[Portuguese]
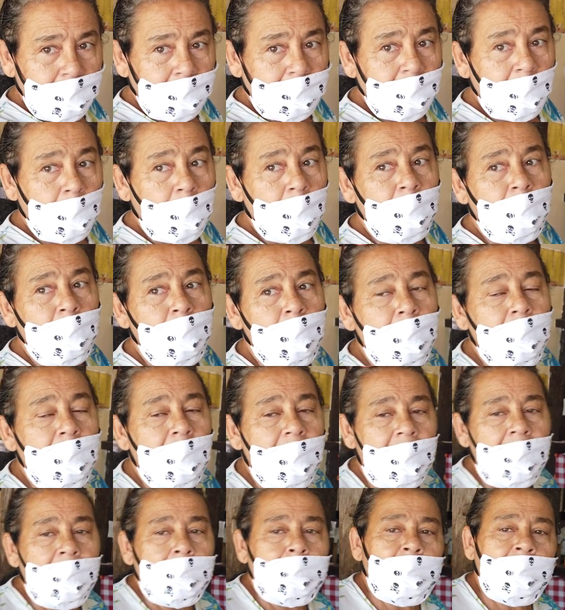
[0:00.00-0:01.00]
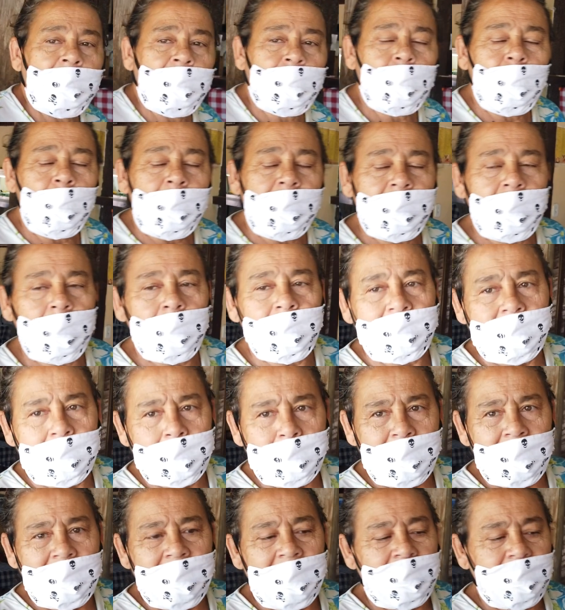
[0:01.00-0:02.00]
Que eu, a pessoa que eu
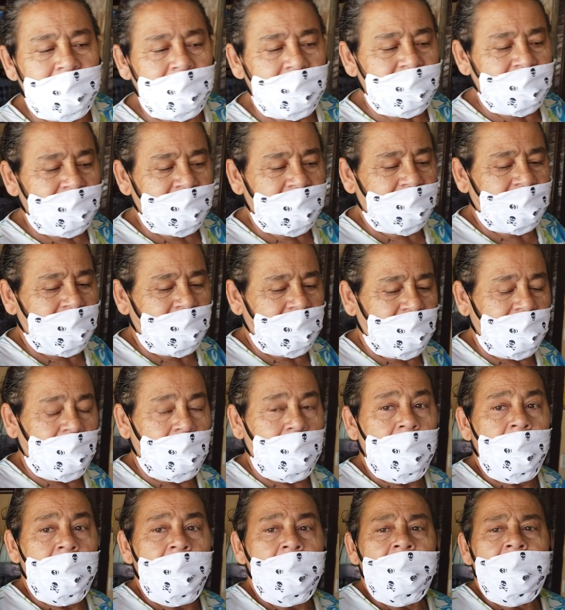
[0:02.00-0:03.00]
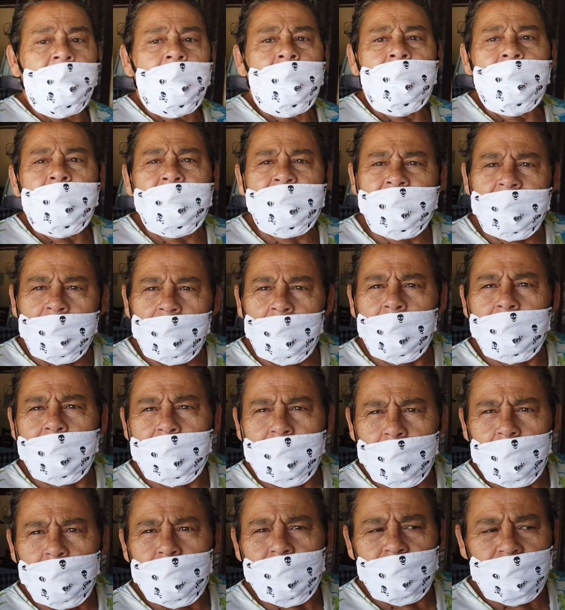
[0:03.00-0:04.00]
trabalhava disse assim, você
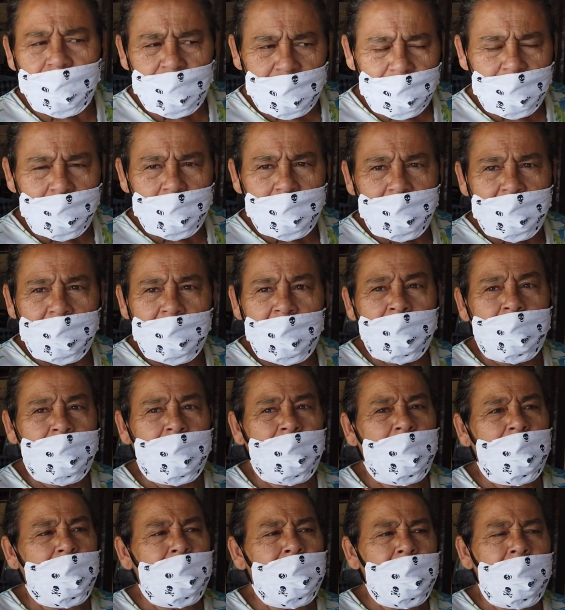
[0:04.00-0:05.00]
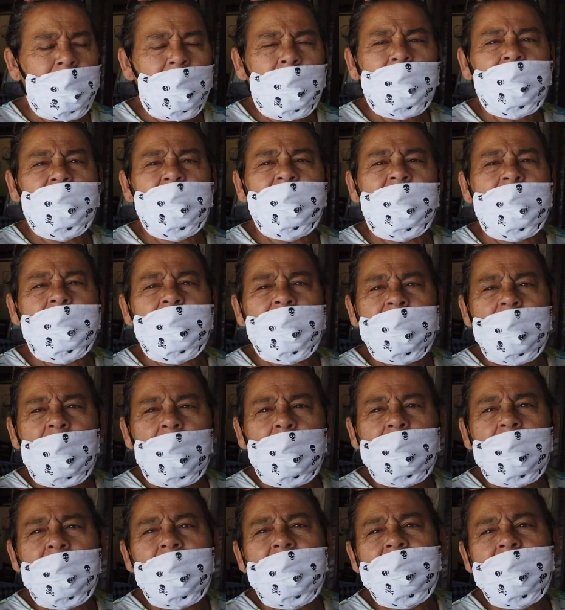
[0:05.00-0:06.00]
ouviu um tiro? Eu falei, não, isso deve ser
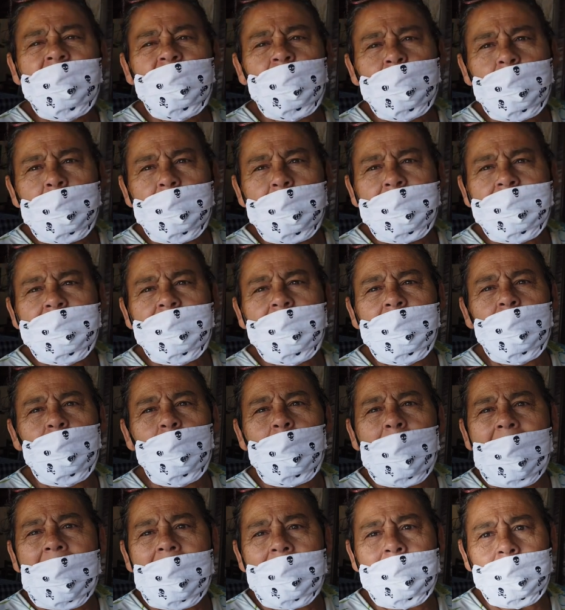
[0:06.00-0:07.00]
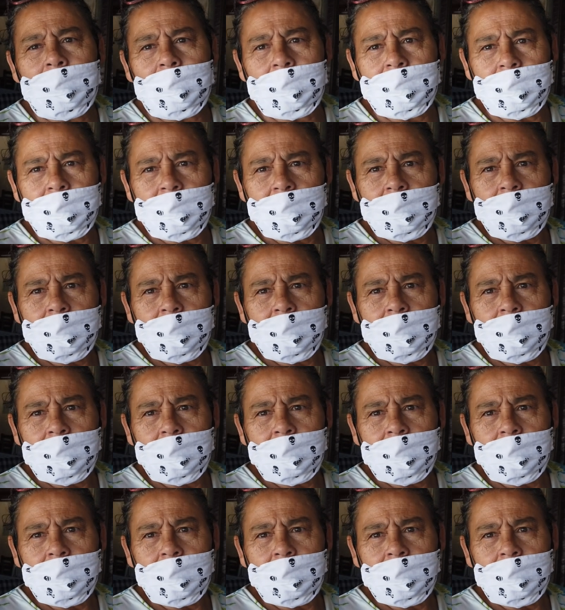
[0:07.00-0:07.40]
alguém que está experimentando arma.